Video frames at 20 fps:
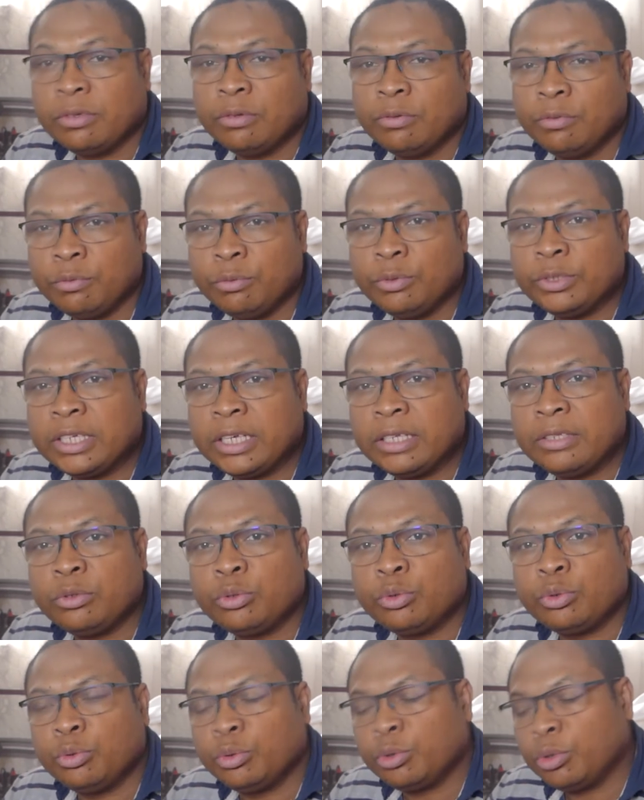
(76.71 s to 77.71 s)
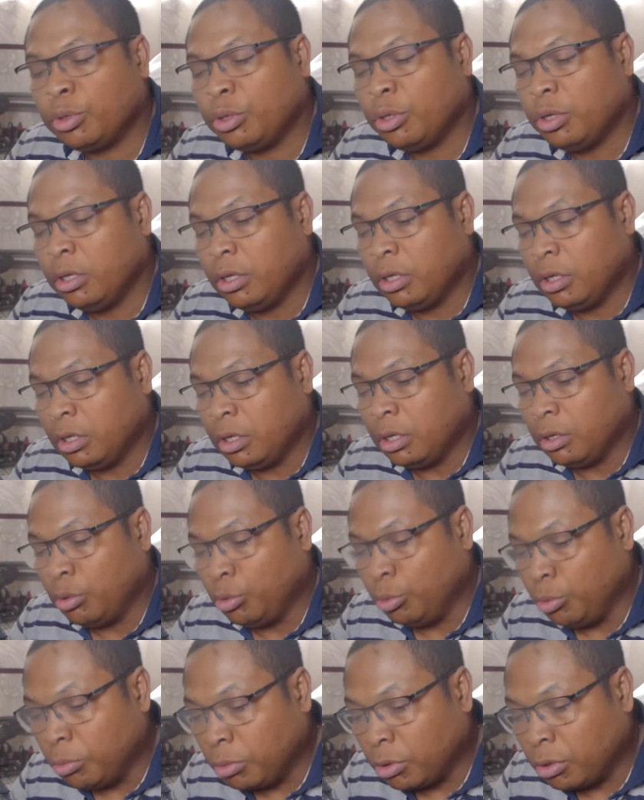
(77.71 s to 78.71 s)
vous êtes sur
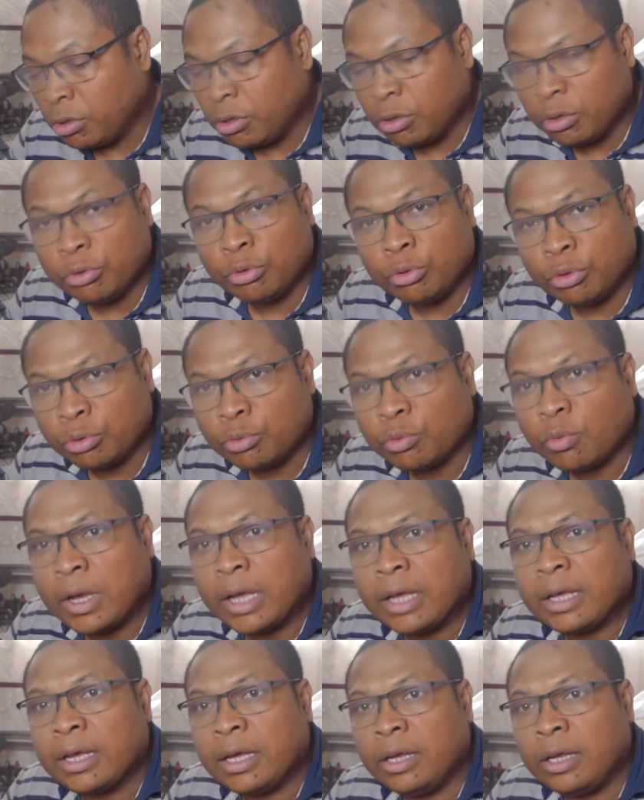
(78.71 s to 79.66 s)
le bon endroit.